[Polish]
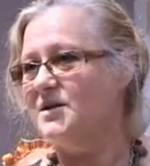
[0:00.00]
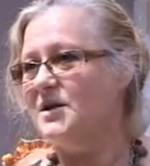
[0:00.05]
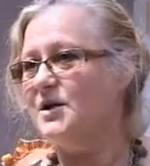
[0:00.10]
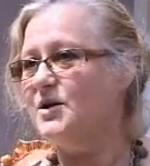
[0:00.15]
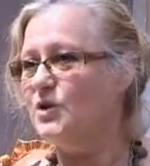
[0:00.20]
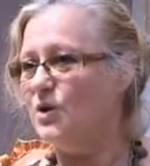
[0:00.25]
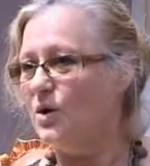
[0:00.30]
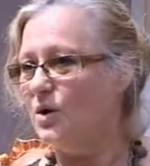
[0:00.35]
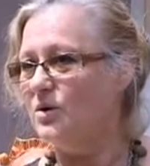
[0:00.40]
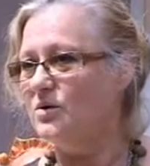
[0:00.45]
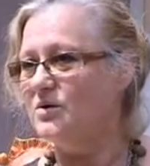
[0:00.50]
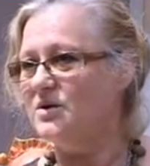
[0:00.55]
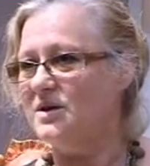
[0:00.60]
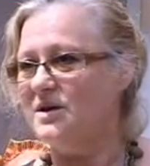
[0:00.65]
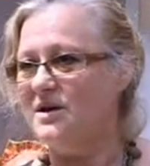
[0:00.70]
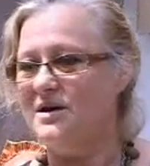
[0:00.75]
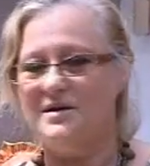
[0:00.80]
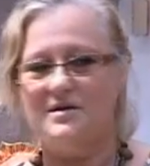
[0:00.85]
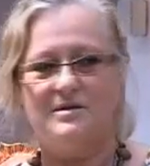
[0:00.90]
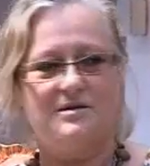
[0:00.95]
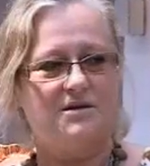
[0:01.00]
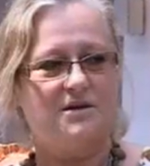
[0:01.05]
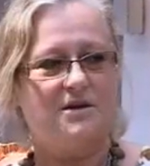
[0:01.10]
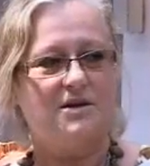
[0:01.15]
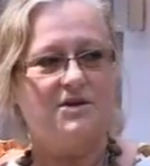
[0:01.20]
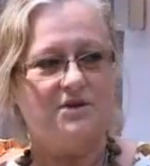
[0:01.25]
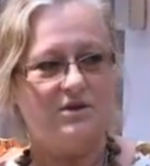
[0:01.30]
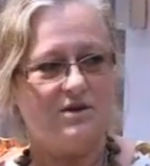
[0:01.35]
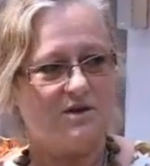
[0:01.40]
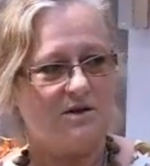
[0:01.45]
technologię,
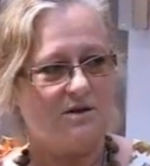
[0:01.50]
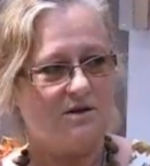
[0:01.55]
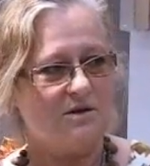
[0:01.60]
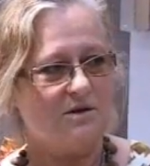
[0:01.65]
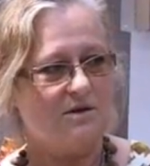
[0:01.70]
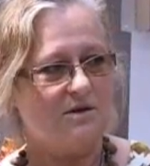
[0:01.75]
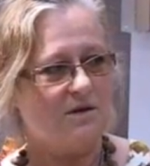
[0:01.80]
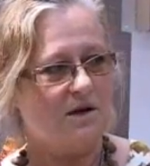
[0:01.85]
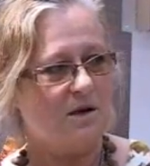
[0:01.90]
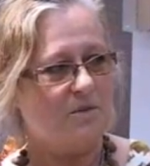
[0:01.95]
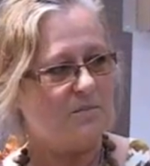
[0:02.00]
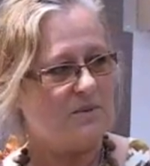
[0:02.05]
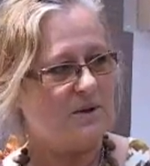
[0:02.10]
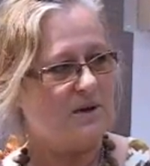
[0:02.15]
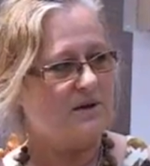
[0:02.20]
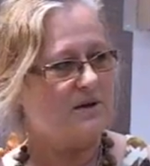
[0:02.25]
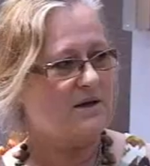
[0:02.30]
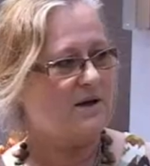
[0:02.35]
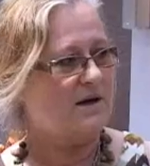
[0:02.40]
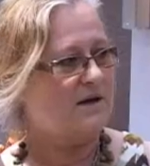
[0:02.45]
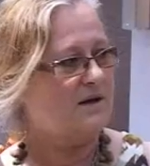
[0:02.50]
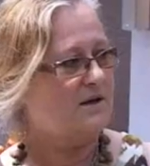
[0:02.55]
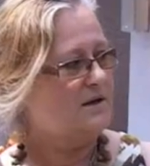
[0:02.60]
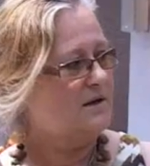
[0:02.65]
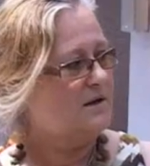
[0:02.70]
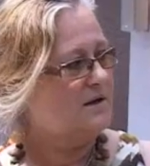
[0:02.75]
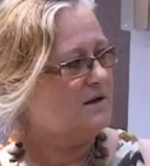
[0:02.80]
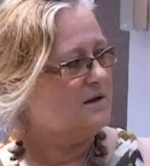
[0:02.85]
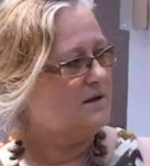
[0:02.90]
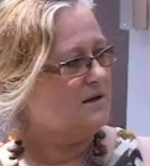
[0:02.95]
techniki lepienia
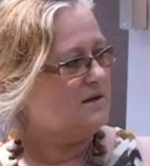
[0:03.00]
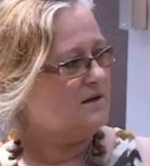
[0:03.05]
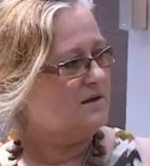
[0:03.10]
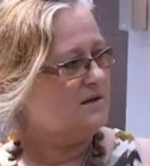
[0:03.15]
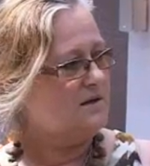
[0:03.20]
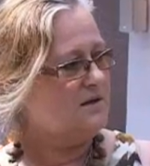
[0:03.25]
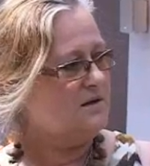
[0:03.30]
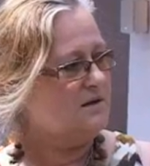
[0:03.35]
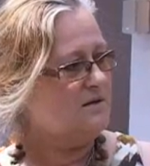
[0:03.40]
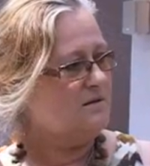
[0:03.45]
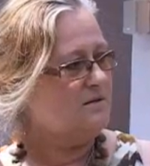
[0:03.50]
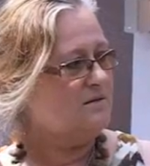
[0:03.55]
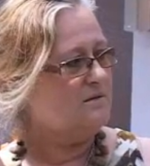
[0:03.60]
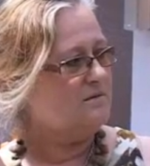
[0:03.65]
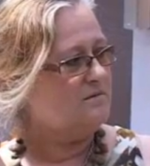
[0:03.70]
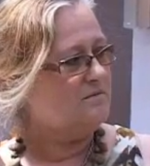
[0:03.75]
i